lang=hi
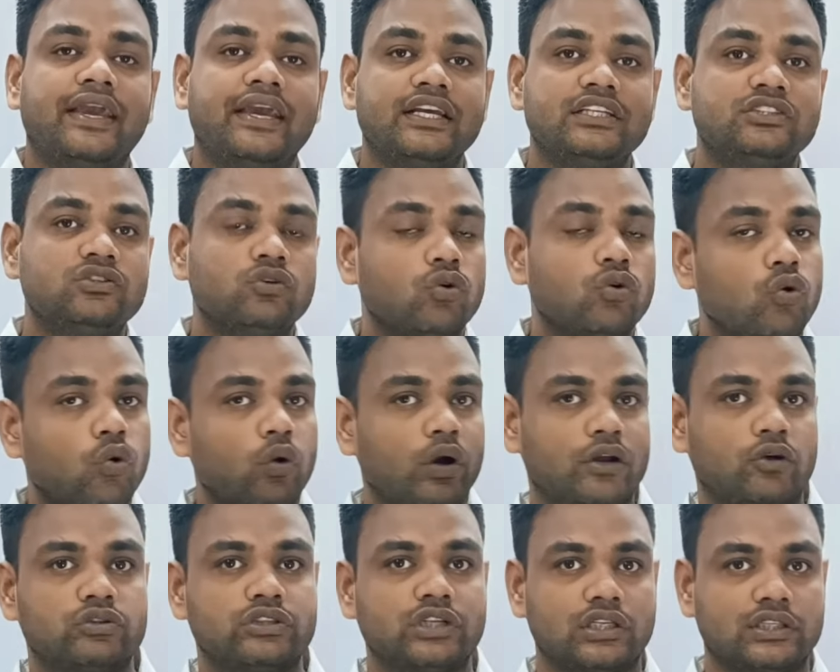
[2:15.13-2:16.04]
एज
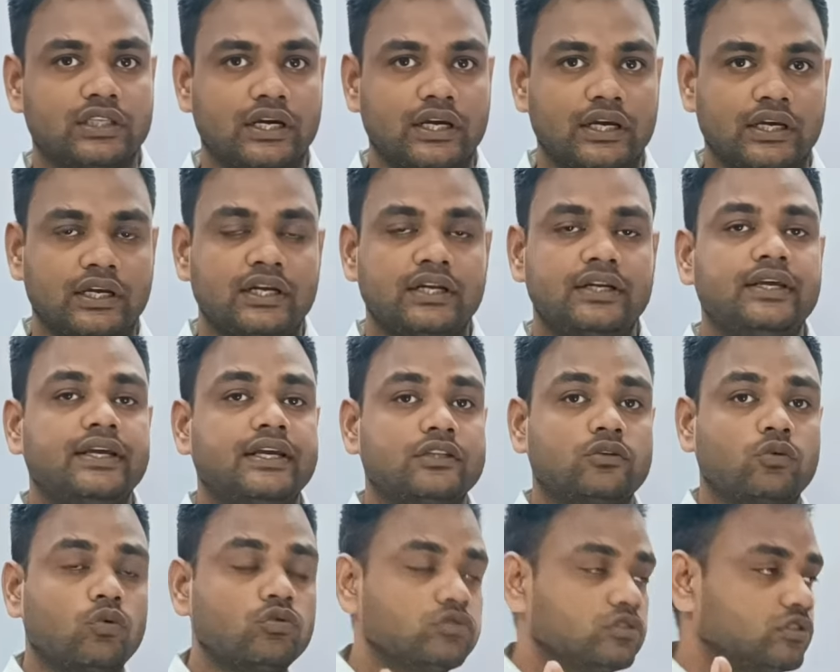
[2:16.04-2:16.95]
ओवर हो जाता है ठीक है
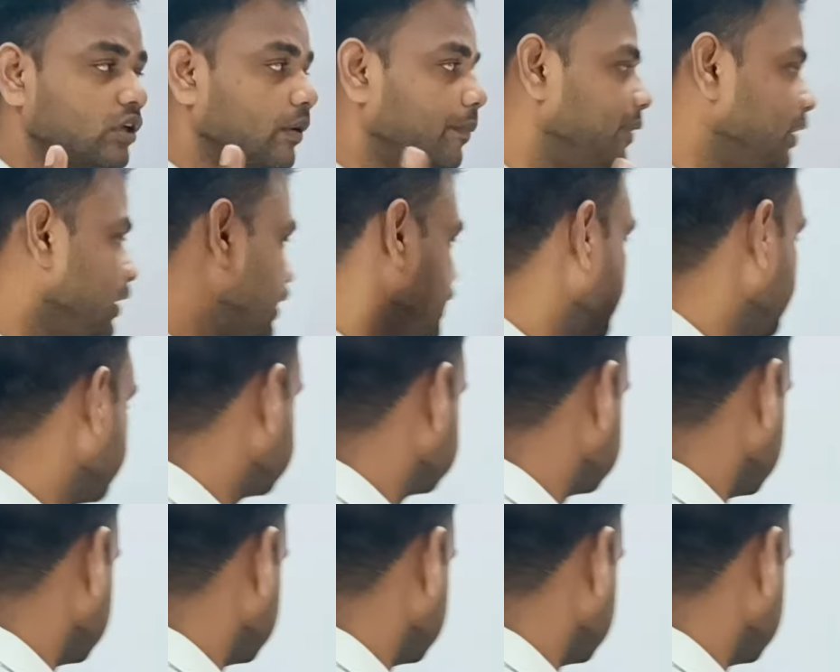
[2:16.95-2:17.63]
तो उन सभी के लिए एक